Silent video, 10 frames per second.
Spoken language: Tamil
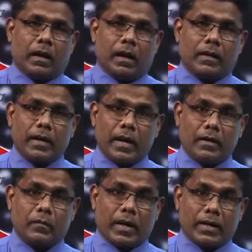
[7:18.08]

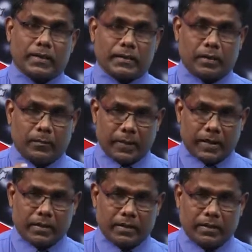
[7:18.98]
அன்னாரின் மரணத்துக்கு
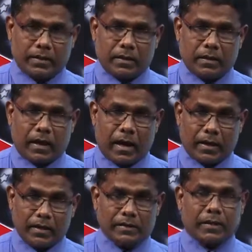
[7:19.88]
பிறகு
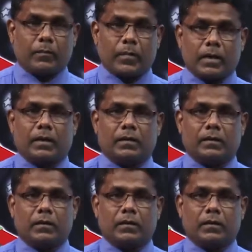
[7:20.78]
அடுத்த மகள்